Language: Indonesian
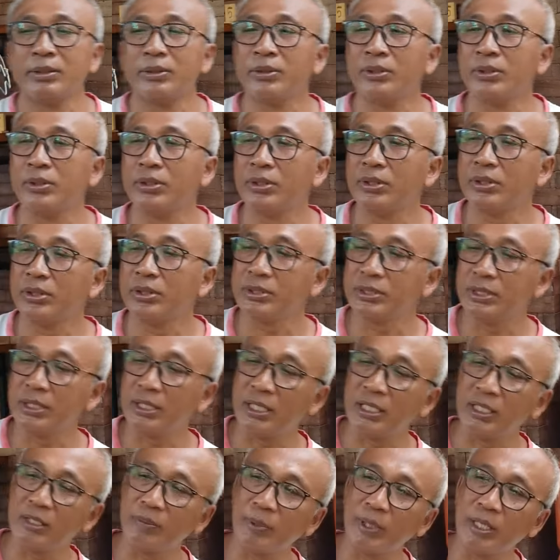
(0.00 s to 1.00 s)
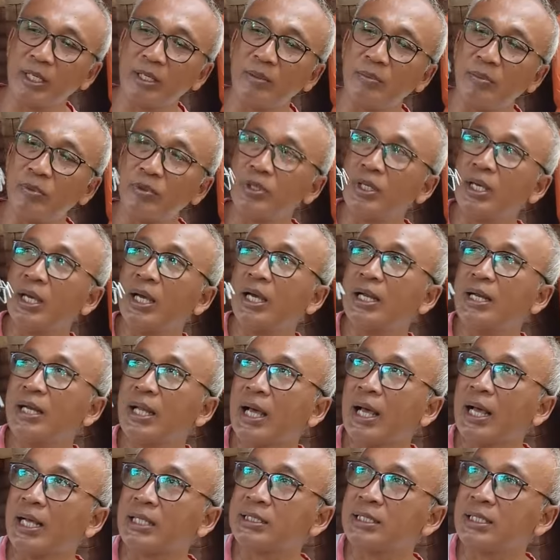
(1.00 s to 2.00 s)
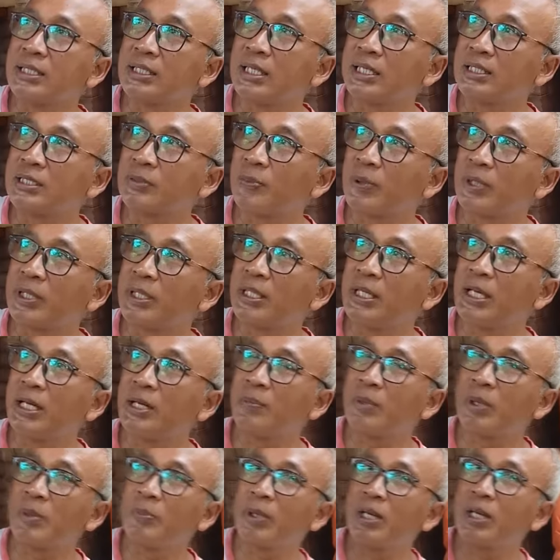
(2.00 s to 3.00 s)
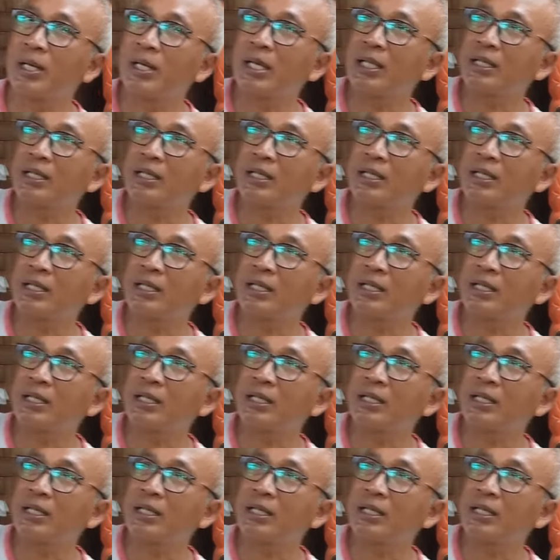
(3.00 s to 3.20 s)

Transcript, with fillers: itu sedikit teman ilmunya. Nah hasilnya seperti yang teman-teman